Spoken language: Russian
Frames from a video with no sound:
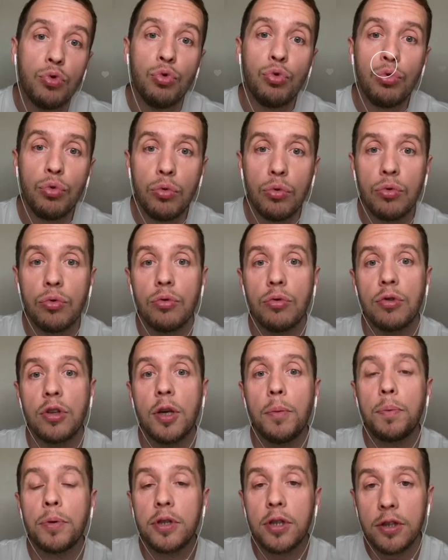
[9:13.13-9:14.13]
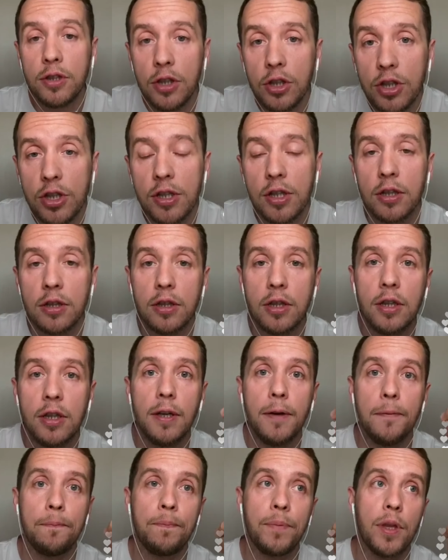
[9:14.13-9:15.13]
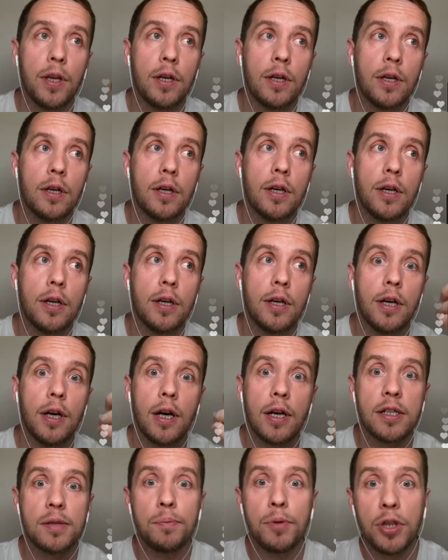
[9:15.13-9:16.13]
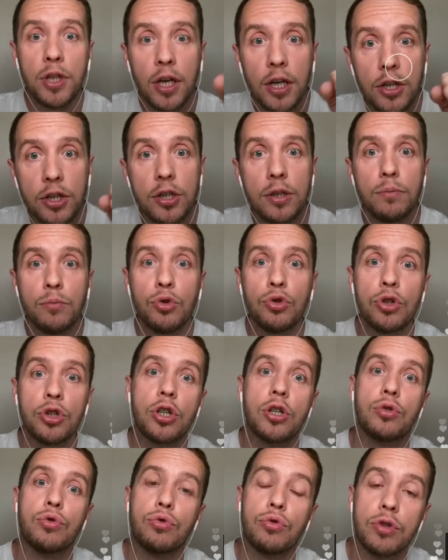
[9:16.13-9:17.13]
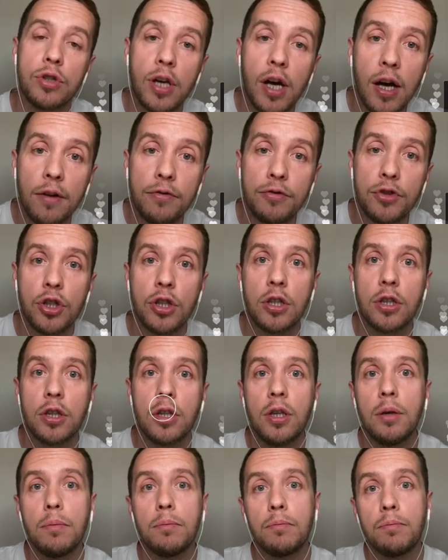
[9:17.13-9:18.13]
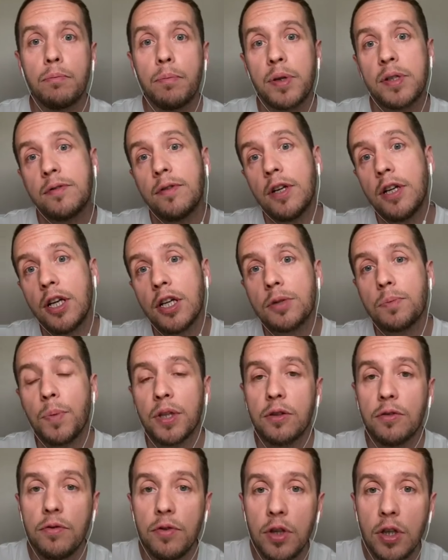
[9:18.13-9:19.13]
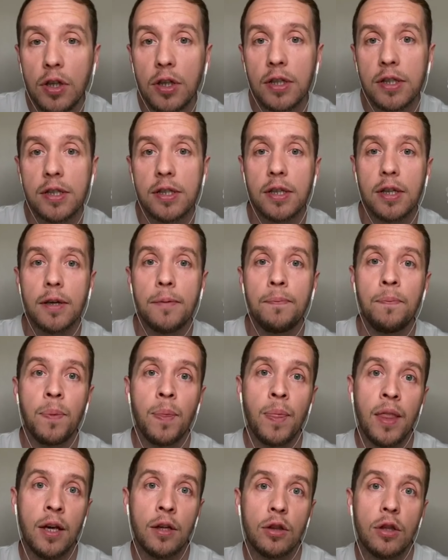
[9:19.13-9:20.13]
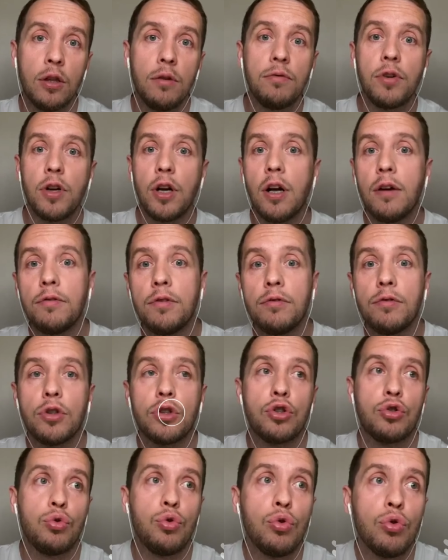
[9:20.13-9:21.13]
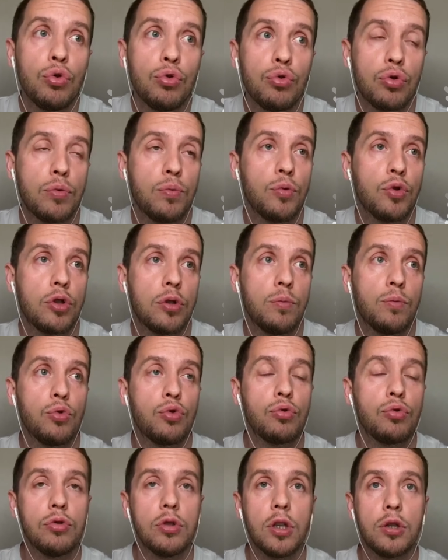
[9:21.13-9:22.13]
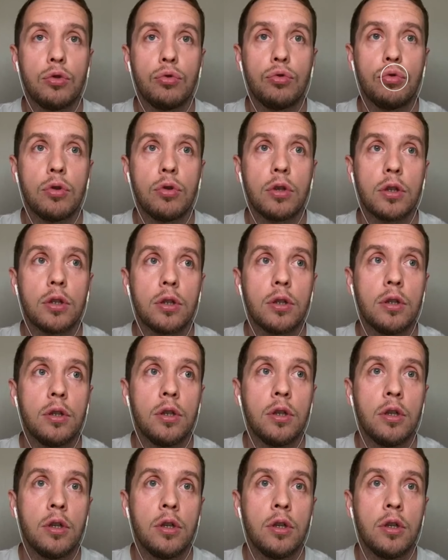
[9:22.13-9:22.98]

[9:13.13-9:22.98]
Ну, гипотетически ты э, разминаешь немножечко суставчики, ты им позволяешь подвигаться, ты выравниваешь тонус, может, мускулатуры,